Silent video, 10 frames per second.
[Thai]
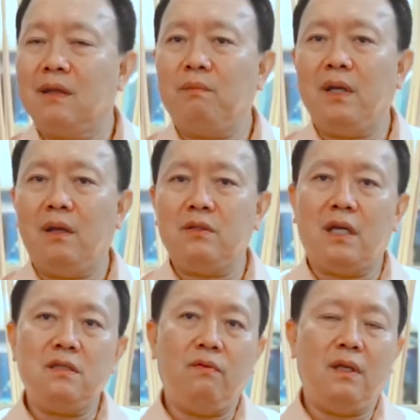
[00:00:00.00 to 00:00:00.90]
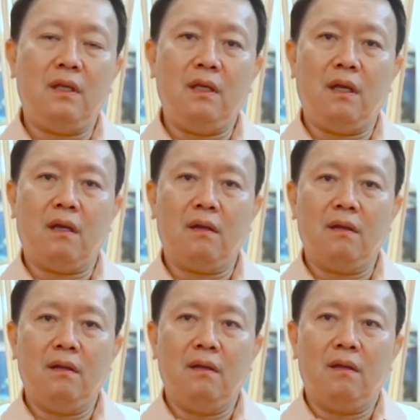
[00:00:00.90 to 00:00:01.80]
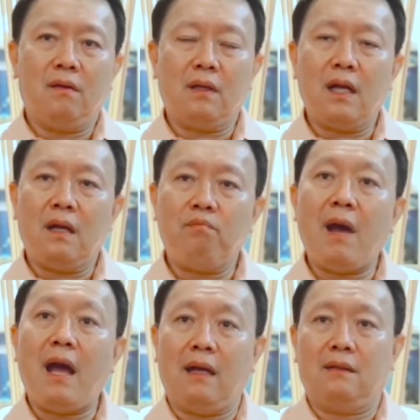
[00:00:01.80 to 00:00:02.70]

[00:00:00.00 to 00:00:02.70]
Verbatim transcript: ทำให้เราใช้ชีวิตเนี่ยค่อนข้างลำบาก